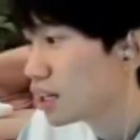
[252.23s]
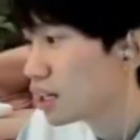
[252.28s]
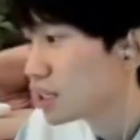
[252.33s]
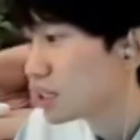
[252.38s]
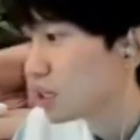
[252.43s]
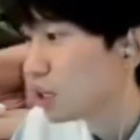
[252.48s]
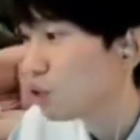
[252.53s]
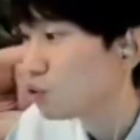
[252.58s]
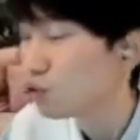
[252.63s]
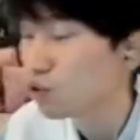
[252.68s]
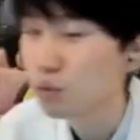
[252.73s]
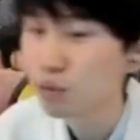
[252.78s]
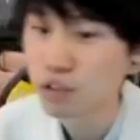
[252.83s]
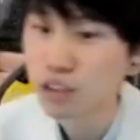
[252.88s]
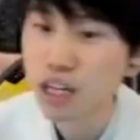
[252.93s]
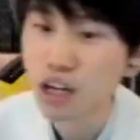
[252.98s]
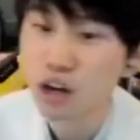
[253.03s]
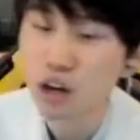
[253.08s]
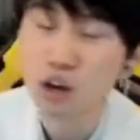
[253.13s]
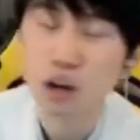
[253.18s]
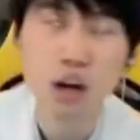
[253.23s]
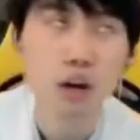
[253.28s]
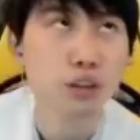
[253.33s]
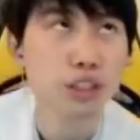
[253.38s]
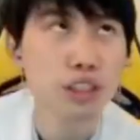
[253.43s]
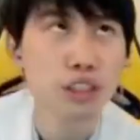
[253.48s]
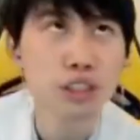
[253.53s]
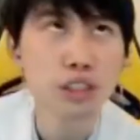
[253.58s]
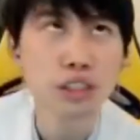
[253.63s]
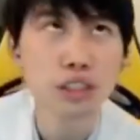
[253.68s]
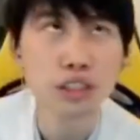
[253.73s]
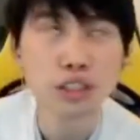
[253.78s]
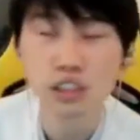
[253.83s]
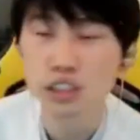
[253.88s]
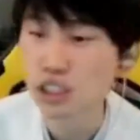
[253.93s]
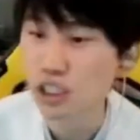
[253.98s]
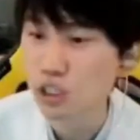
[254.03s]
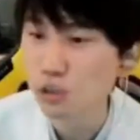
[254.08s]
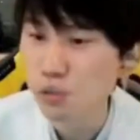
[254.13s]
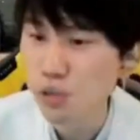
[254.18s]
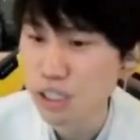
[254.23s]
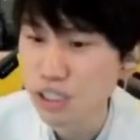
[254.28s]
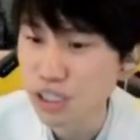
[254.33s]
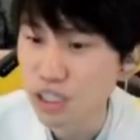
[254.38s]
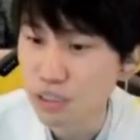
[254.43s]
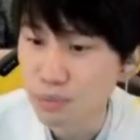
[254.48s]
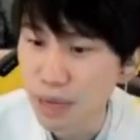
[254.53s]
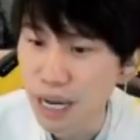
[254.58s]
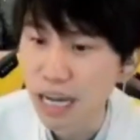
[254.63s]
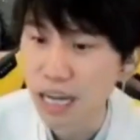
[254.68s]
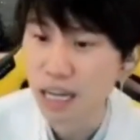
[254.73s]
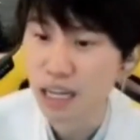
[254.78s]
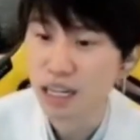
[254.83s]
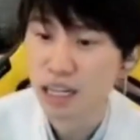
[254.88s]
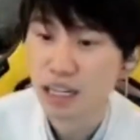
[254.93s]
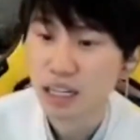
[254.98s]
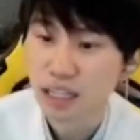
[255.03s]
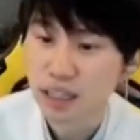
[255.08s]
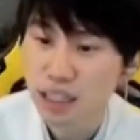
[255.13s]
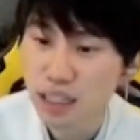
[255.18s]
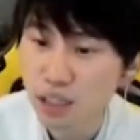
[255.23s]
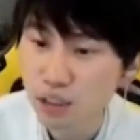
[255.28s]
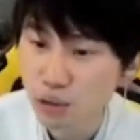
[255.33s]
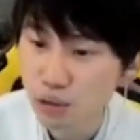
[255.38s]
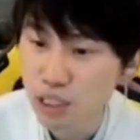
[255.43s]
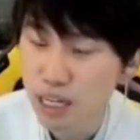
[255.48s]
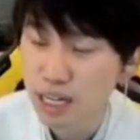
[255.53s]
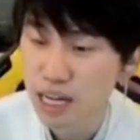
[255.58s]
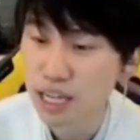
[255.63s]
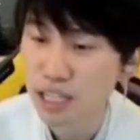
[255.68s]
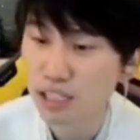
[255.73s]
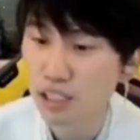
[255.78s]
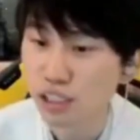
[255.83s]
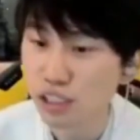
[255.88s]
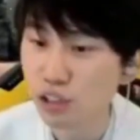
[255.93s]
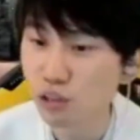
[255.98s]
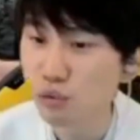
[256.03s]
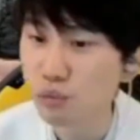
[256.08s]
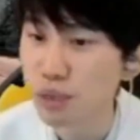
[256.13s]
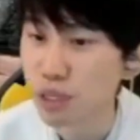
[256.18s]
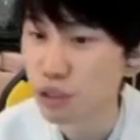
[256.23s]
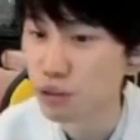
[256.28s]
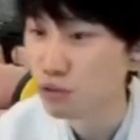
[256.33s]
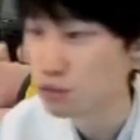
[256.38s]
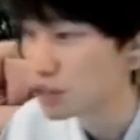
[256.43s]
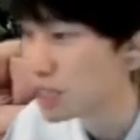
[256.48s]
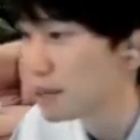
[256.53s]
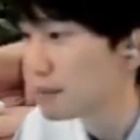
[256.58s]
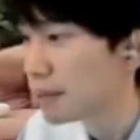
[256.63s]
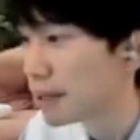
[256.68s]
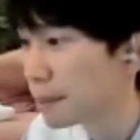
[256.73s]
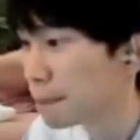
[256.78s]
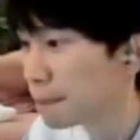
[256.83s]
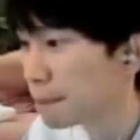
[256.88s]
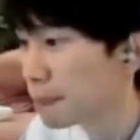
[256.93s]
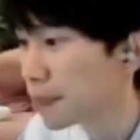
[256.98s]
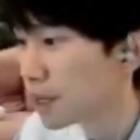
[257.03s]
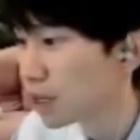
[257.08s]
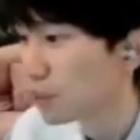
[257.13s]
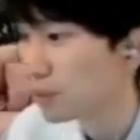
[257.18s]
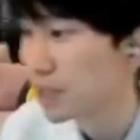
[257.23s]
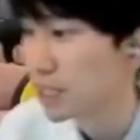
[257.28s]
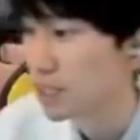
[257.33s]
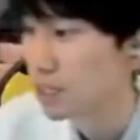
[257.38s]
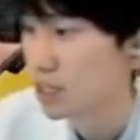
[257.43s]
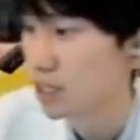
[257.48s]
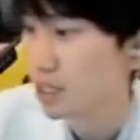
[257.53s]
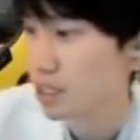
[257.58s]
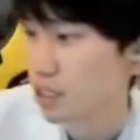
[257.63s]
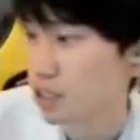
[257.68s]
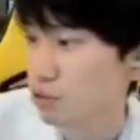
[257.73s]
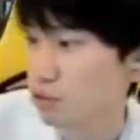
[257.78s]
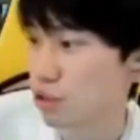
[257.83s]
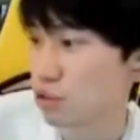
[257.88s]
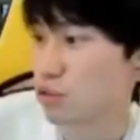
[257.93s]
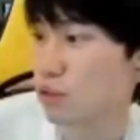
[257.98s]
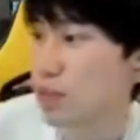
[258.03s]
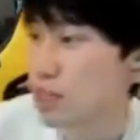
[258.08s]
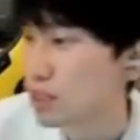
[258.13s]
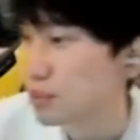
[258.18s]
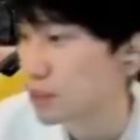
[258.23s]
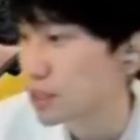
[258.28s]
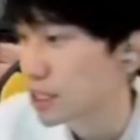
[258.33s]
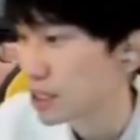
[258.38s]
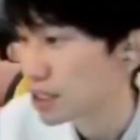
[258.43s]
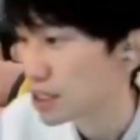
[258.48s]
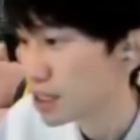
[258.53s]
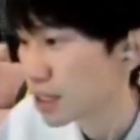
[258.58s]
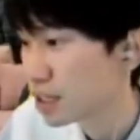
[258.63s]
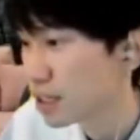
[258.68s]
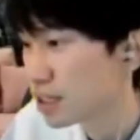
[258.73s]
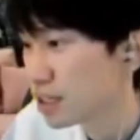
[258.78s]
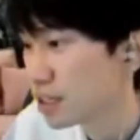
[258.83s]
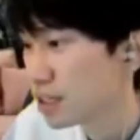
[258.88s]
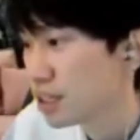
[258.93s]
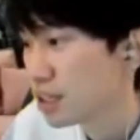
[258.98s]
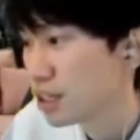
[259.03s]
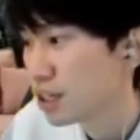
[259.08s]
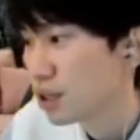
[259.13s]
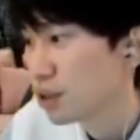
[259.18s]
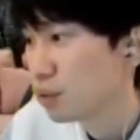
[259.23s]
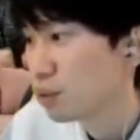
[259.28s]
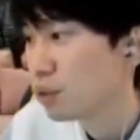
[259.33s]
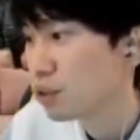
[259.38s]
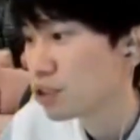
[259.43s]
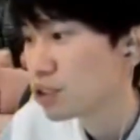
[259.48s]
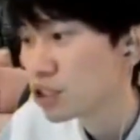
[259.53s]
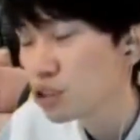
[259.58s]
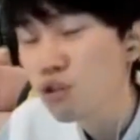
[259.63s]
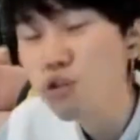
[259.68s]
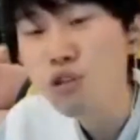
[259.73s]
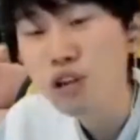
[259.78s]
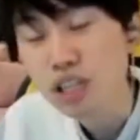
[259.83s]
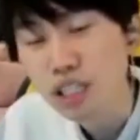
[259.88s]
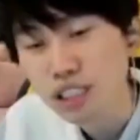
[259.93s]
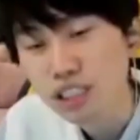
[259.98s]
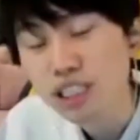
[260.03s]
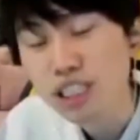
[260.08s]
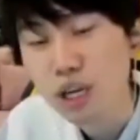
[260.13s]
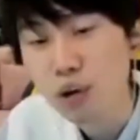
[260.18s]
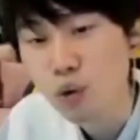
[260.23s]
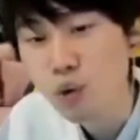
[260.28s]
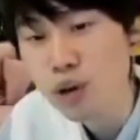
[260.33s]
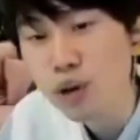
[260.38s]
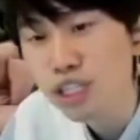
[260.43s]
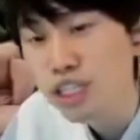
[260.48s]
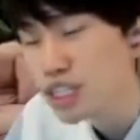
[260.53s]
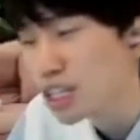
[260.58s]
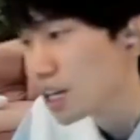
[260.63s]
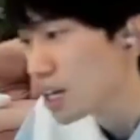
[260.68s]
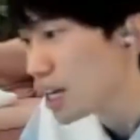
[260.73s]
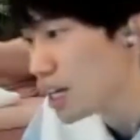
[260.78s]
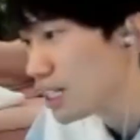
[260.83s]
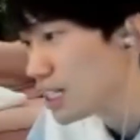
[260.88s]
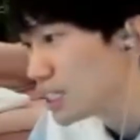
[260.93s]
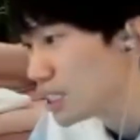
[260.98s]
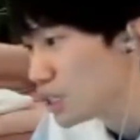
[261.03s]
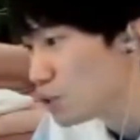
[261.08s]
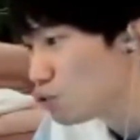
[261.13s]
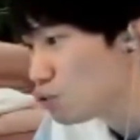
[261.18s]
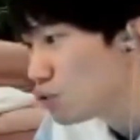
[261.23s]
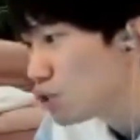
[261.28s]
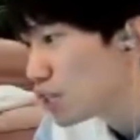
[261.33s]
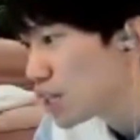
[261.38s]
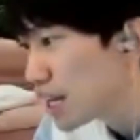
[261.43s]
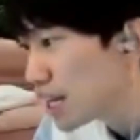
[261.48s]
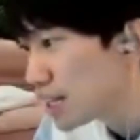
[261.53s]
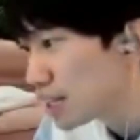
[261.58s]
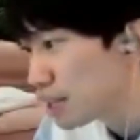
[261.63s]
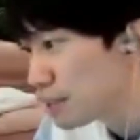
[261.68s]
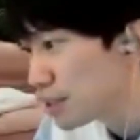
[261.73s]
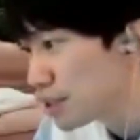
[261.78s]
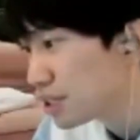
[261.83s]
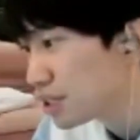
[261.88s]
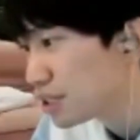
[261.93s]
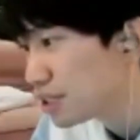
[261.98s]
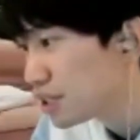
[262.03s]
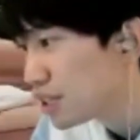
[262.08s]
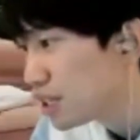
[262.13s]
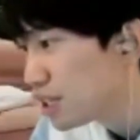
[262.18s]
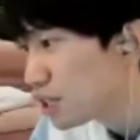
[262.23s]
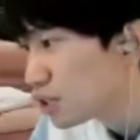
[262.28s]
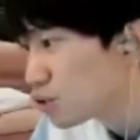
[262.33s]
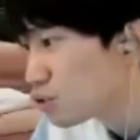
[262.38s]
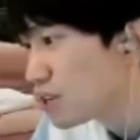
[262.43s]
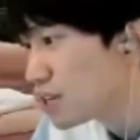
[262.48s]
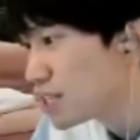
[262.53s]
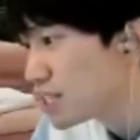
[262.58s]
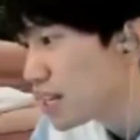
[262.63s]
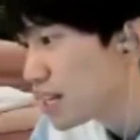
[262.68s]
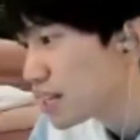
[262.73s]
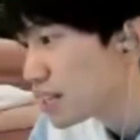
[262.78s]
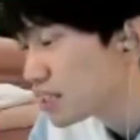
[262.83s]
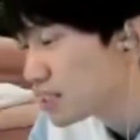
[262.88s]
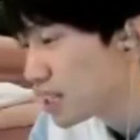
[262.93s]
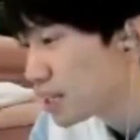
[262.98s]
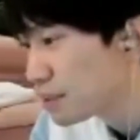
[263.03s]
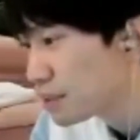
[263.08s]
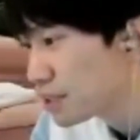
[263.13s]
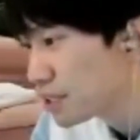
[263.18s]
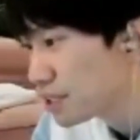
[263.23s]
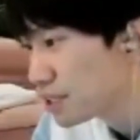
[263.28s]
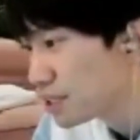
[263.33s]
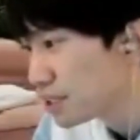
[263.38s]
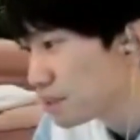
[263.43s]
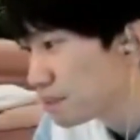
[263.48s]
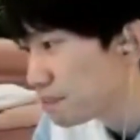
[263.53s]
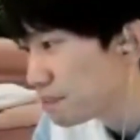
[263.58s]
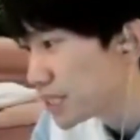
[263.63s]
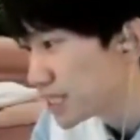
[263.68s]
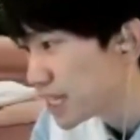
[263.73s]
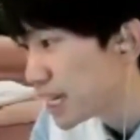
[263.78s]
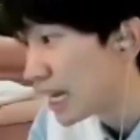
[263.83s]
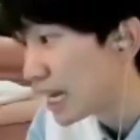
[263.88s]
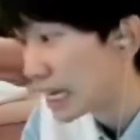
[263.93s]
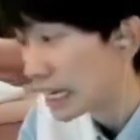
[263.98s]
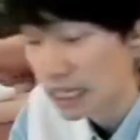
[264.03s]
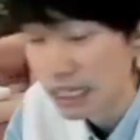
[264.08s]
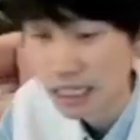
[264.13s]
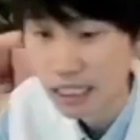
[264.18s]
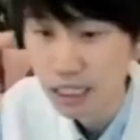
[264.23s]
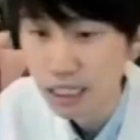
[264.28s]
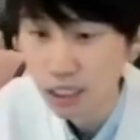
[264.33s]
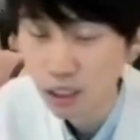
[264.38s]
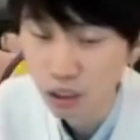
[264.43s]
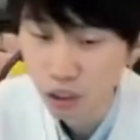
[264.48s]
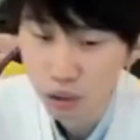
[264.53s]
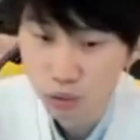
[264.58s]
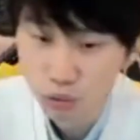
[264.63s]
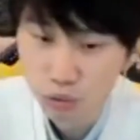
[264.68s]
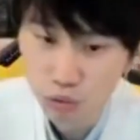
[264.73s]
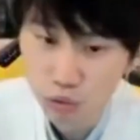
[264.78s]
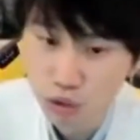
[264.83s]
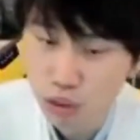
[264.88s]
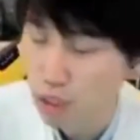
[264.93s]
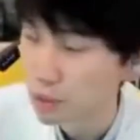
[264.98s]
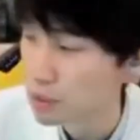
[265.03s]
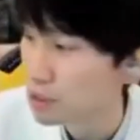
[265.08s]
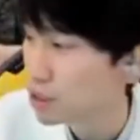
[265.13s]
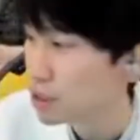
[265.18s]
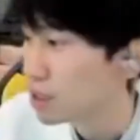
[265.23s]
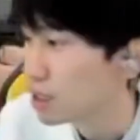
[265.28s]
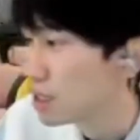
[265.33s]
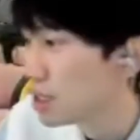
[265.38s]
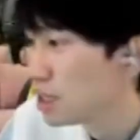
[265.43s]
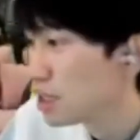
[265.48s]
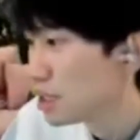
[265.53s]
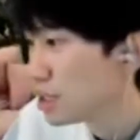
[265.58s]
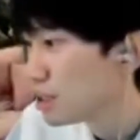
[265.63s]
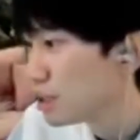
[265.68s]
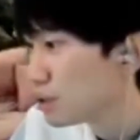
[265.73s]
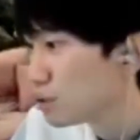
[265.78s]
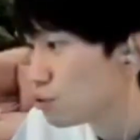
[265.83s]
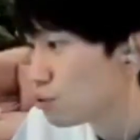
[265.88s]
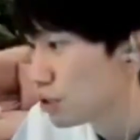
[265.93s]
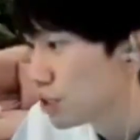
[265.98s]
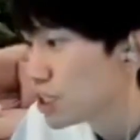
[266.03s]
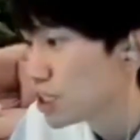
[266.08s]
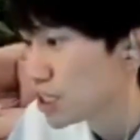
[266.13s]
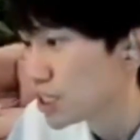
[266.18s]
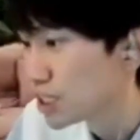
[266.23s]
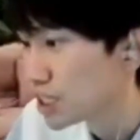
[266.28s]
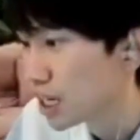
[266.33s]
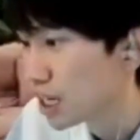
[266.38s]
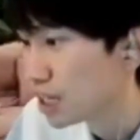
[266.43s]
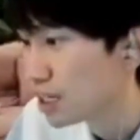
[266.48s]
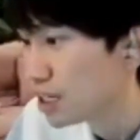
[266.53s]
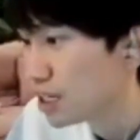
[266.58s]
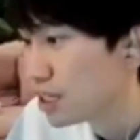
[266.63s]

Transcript: 然后俱乐部到好像是十一月底吧，那个时候才开始试训别的中单嘛，然后别的选手啊怎么的。我之后可能也会经常看李宁基地，看他们训练赛跟他们比赛哦，去他们学习一下。